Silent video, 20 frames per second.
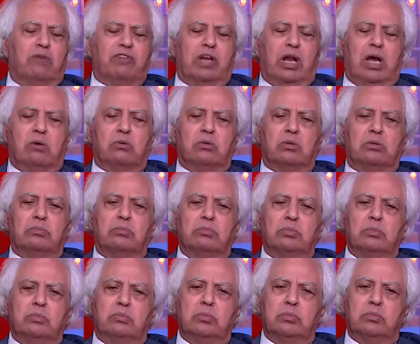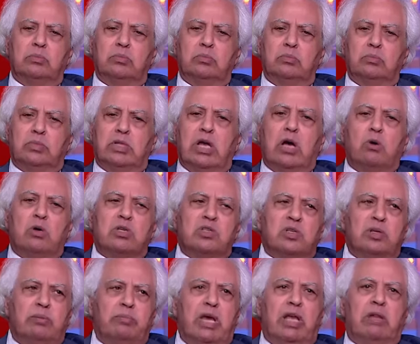في الاول ده
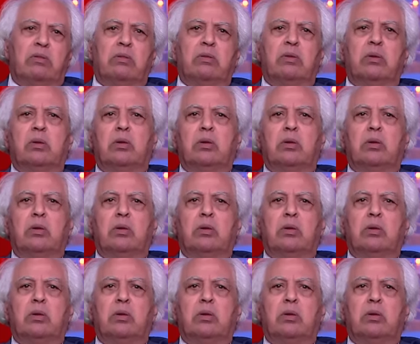جزء من